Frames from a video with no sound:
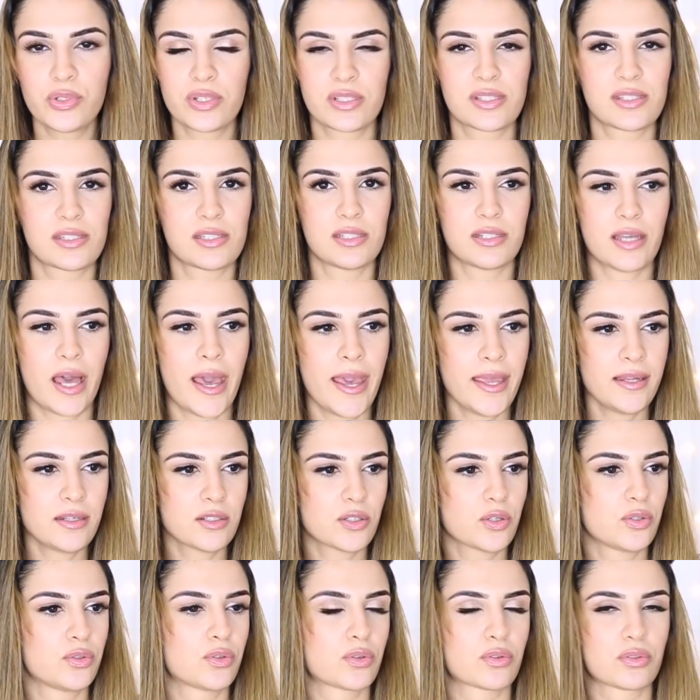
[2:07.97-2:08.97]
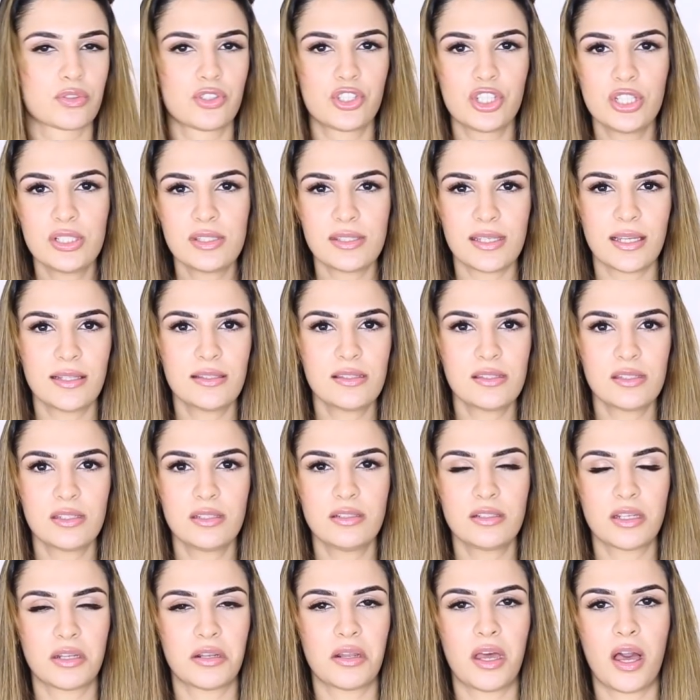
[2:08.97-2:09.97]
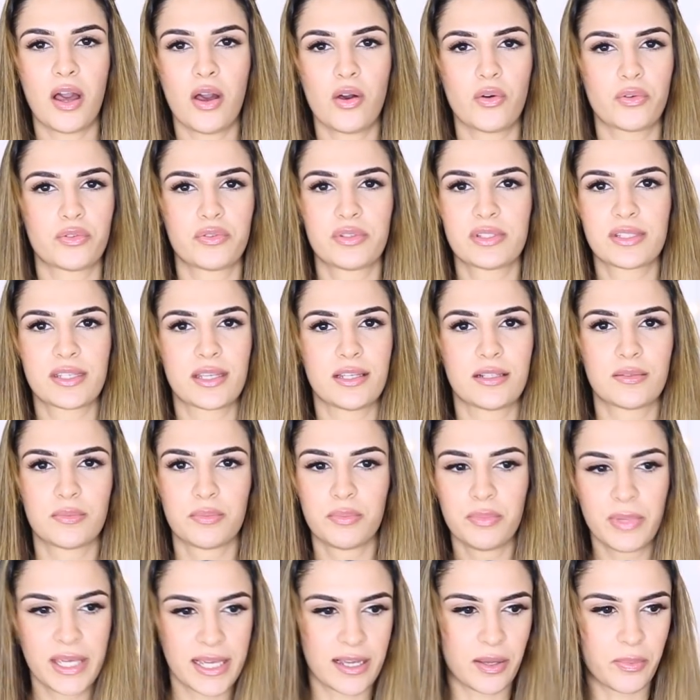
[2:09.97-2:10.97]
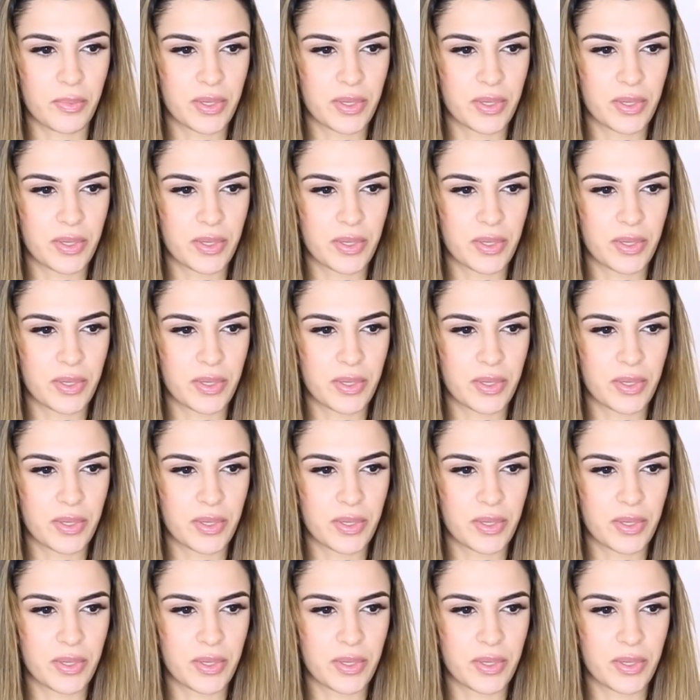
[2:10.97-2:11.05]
Es zieht ein, ihr könnt eure Jeans anziehen danach und es geht mega,